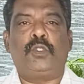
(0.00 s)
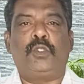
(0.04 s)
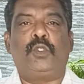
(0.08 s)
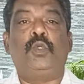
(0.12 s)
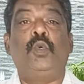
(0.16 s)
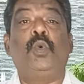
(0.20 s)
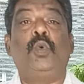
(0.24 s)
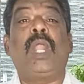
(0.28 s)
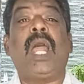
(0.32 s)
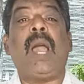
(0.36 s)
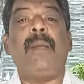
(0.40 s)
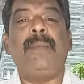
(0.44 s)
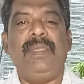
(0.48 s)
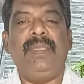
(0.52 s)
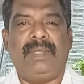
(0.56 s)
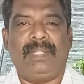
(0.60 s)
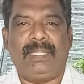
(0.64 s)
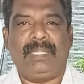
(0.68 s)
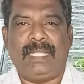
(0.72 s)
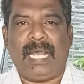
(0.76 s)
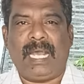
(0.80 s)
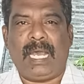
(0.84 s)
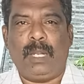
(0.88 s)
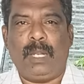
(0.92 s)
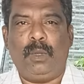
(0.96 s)
சுனாமி
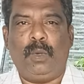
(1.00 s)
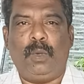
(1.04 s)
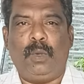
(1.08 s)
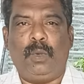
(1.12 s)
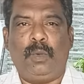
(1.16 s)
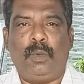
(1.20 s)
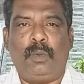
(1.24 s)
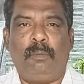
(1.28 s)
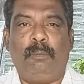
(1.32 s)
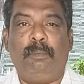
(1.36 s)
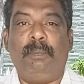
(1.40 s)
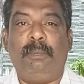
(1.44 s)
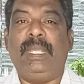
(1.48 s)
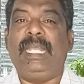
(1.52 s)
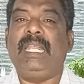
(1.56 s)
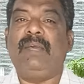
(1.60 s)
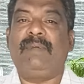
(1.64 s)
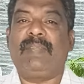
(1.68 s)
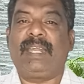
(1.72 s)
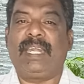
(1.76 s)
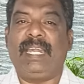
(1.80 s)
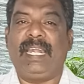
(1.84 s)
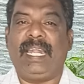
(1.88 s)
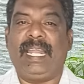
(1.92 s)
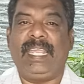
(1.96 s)
வந்தாலோ
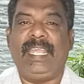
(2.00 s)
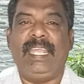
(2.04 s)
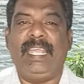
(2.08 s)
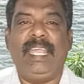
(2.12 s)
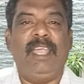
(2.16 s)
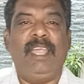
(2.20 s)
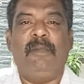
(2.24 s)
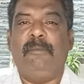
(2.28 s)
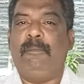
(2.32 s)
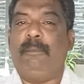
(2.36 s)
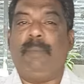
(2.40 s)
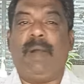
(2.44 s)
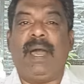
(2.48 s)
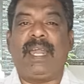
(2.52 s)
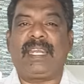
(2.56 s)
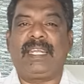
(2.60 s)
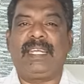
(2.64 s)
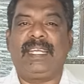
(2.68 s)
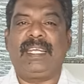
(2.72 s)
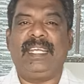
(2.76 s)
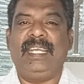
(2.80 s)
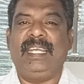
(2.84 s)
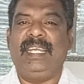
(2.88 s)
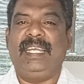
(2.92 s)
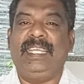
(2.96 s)
மீனவர்களை
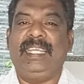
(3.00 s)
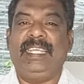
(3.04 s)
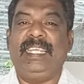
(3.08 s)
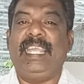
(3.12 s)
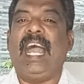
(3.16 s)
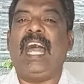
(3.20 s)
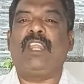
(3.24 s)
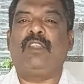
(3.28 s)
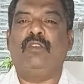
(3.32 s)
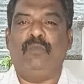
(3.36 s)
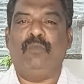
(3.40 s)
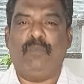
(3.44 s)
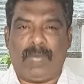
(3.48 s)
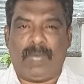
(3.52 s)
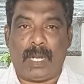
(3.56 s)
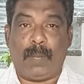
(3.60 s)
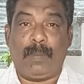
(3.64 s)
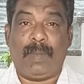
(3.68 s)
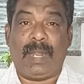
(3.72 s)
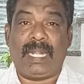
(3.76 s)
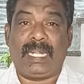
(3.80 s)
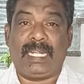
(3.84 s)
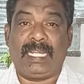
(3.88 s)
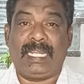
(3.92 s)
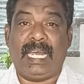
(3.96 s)
பார்க்க யாரும்
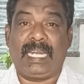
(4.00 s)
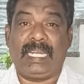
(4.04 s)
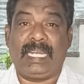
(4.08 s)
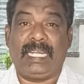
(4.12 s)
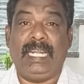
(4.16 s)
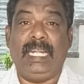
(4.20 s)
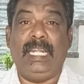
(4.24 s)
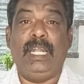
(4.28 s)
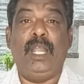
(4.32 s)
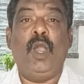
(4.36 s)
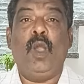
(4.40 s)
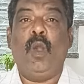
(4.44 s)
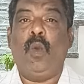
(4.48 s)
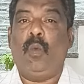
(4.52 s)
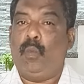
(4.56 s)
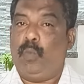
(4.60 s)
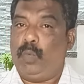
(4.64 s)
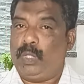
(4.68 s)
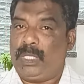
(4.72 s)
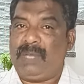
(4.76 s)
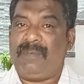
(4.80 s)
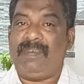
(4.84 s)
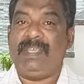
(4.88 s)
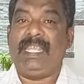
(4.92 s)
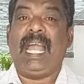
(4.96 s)
வரமாட்டார்கள்
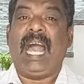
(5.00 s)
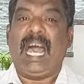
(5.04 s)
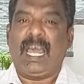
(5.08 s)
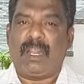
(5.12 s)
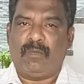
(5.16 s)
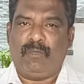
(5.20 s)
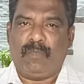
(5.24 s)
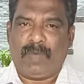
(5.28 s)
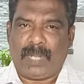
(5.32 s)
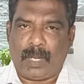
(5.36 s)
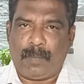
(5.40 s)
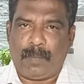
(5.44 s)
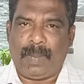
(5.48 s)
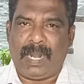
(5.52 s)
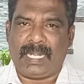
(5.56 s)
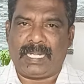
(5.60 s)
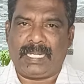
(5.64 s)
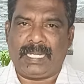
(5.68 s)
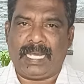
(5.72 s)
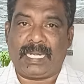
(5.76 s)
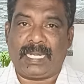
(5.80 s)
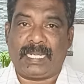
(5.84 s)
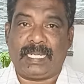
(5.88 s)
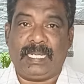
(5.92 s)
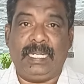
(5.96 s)
உதவ யாரும்
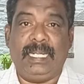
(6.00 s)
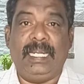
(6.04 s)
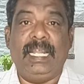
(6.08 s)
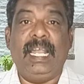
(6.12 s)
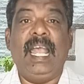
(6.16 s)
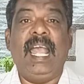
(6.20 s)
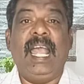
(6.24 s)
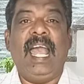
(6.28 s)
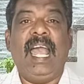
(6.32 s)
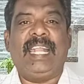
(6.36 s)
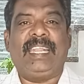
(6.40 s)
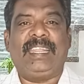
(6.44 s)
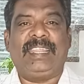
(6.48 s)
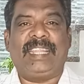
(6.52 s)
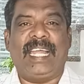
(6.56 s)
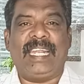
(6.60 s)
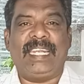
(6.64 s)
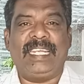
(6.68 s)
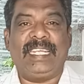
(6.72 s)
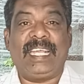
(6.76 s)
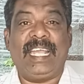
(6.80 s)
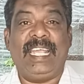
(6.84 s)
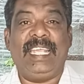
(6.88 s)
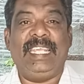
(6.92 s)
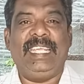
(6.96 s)
வரமாட்டார்கள் தன்
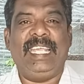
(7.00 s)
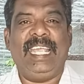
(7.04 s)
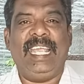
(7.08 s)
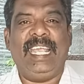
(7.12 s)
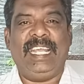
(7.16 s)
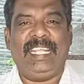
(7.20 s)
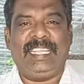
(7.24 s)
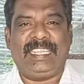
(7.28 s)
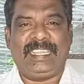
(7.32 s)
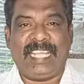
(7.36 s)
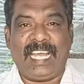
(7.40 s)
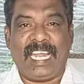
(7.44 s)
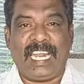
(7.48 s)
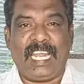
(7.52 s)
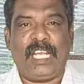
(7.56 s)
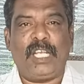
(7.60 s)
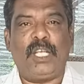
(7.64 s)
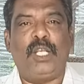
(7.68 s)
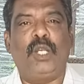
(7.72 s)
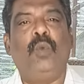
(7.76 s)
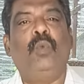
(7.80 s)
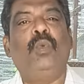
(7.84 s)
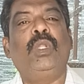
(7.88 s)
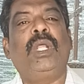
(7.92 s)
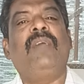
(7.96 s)
கையே
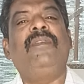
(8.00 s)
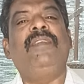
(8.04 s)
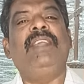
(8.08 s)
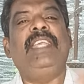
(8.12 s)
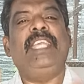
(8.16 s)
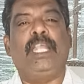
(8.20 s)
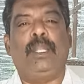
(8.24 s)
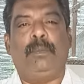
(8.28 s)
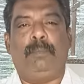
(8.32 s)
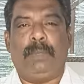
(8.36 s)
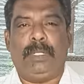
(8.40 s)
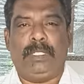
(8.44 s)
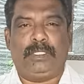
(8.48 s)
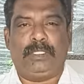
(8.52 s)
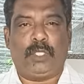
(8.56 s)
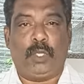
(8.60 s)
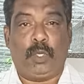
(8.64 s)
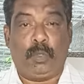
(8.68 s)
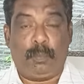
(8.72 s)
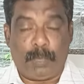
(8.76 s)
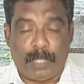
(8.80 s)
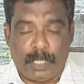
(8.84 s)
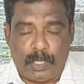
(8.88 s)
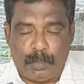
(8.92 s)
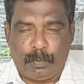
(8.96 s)
தனக்கு உதவி என்பது
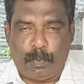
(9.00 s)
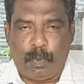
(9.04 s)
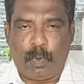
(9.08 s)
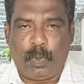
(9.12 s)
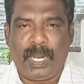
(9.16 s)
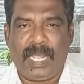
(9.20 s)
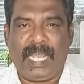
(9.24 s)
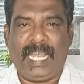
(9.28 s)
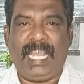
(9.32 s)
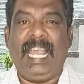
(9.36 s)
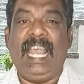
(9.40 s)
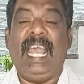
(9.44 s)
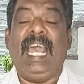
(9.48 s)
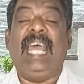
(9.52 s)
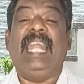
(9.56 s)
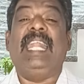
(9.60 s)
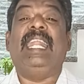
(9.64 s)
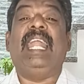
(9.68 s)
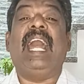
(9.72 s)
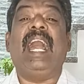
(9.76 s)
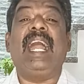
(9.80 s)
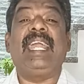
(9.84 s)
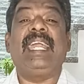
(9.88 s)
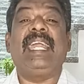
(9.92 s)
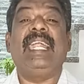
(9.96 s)
சொன்பது போல
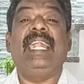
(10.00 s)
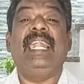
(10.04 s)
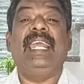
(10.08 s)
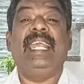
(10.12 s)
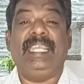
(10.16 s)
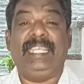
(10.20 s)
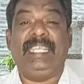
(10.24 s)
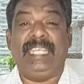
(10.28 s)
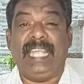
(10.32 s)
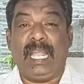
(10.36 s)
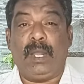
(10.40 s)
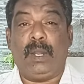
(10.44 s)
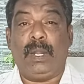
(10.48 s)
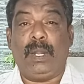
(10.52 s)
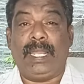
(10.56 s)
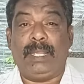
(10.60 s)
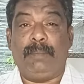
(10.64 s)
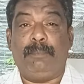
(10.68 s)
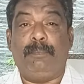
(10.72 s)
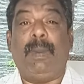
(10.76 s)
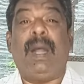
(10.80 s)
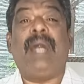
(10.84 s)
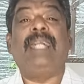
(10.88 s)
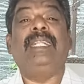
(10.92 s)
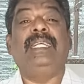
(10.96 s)
நாங்களே எங்களை
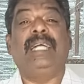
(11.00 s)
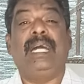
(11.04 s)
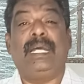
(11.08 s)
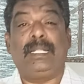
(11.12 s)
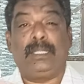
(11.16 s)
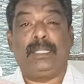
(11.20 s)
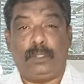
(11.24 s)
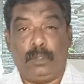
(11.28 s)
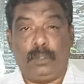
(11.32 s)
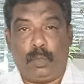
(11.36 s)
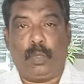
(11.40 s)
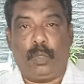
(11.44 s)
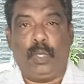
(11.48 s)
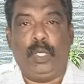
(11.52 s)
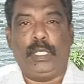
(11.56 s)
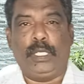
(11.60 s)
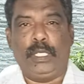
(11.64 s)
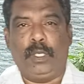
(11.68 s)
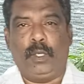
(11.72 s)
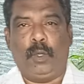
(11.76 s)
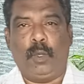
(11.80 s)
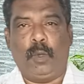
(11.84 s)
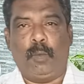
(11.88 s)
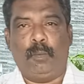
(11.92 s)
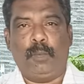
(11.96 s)
பாதுகாத்துக்
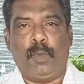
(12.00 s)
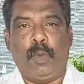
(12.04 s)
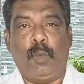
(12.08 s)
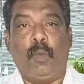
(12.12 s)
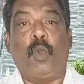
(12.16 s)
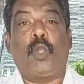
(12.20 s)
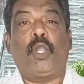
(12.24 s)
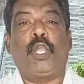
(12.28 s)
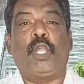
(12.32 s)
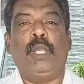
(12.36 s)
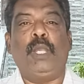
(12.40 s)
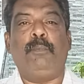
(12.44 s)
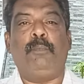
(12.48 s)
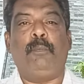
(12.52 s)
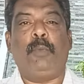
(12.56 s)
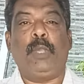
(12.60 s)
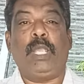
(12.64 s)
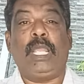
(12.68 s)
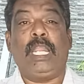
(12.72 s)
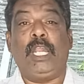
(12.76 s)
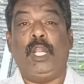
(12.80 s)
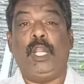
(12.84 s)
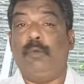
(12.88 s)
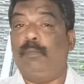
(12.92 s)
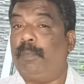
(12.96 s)
கொள்கின்றோம்
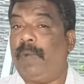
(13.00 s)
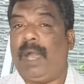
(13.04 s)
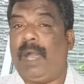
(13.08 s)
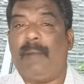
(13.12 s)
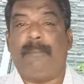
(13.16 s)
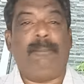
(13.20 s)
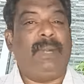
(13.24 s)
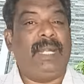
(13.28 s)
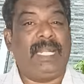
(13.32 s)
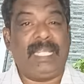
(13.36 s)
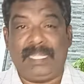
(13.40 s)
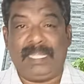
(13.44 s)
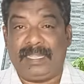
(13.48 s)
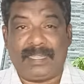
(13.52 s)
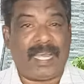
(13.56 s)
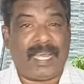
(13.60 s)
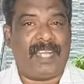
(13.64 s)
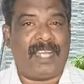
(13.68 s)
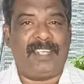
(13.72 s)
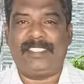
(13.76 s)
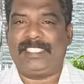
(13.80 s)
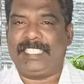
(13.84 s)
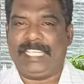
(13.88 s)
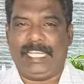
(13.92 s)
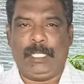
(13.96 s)
புயலும்
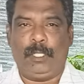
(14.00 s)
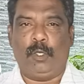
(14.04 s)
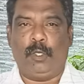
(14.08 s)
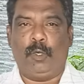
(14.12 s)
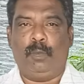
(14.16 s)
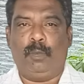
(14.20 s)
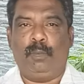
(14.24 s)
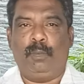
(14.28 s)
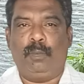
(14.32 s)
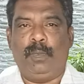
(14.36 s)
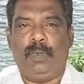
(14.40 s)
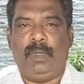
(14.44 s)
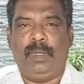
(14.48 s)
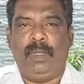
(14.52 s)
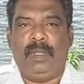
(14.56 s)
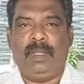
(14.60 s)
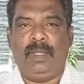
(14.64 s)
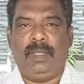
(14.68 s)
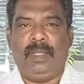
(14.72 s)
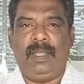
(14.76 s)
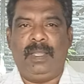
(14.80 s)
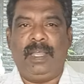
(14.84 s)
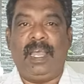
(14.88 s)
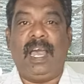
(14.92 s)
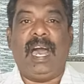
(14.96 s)
அப்படித்தான் செய்தோம்
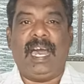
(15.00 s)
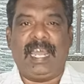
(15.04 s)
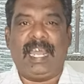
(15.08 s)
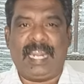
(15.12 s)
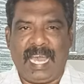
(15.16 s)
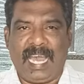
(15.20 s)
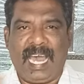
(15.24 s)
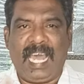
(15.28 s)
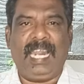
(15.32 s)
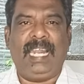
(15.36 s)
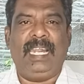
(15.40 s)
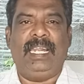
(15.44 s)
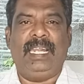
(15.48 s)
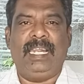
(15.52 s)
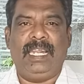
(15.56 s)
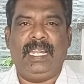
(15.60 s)
ஆனால்